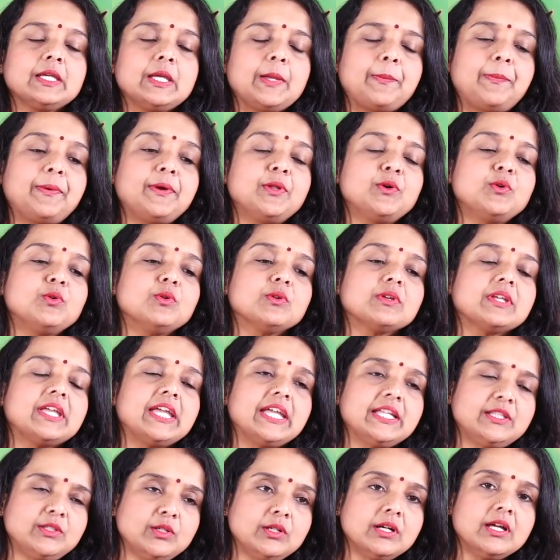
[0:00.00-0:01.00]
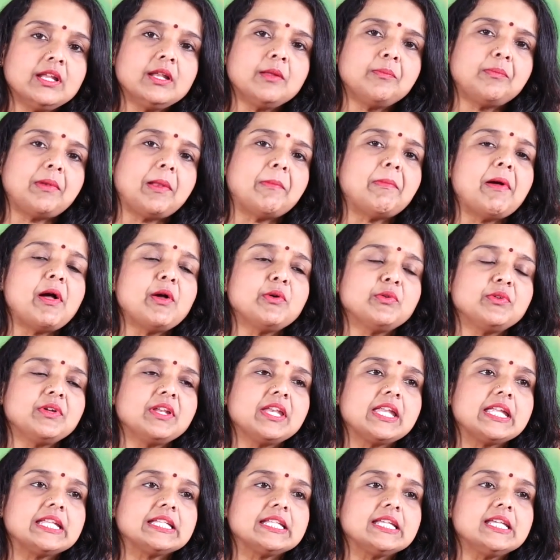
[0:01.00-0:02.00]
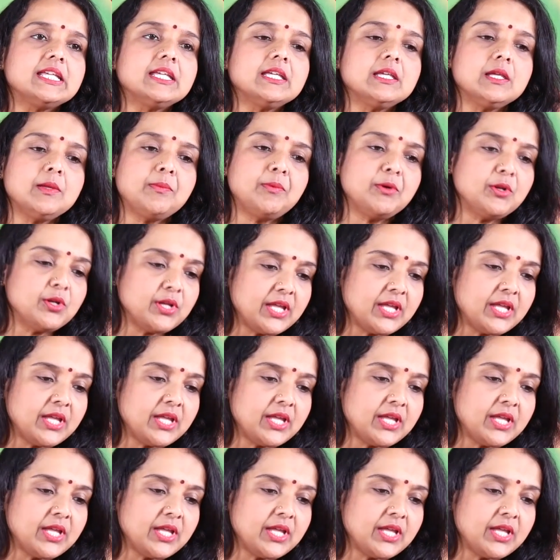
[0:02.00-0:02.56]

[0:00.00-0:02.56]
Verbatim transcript: ఇప్పుడు కేతు గ్రహ ప్రభావం అనేది ఇప్పుడు